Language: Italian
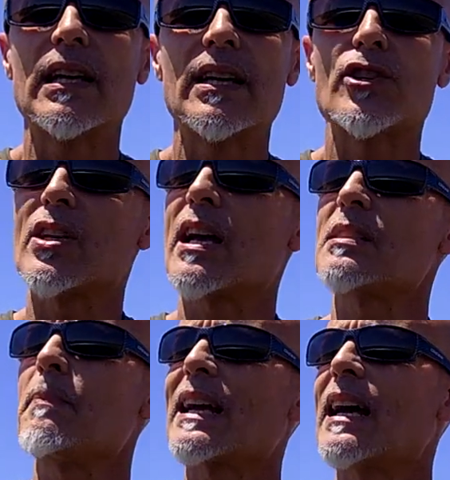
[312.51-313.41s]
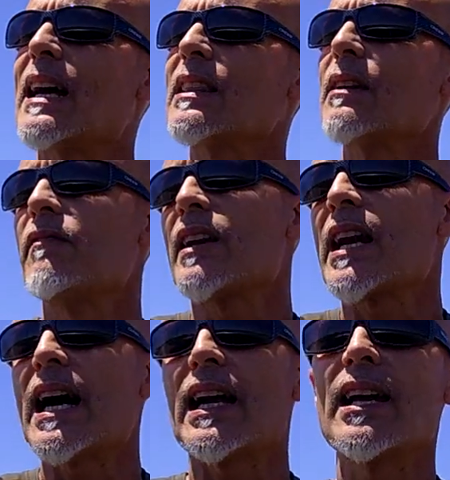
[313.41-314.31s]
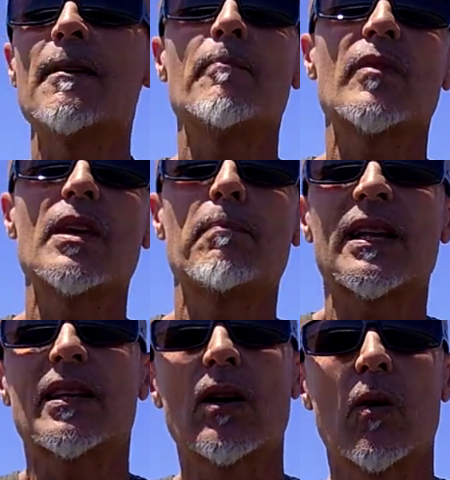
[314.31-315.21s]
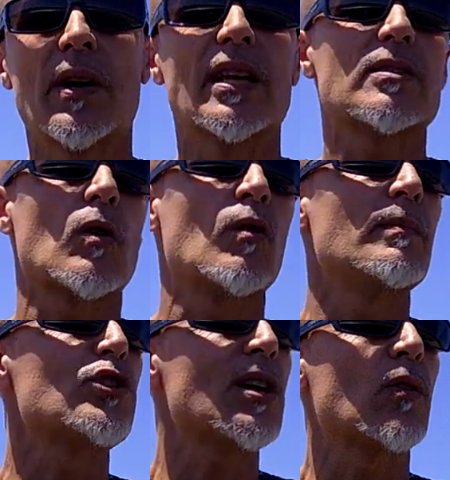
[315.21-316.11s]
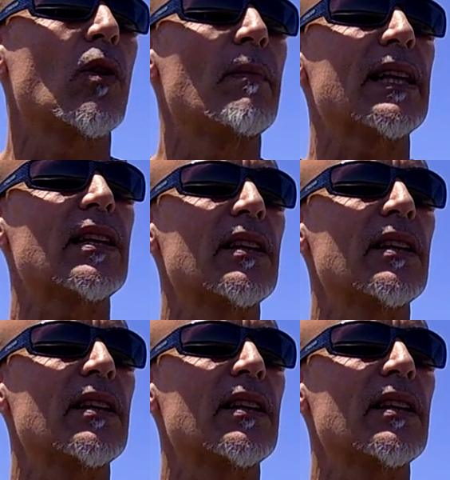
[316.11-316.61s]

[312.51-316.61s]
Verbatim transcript: liscia spaccata invernale, i pantaloni sto cominciando a mettere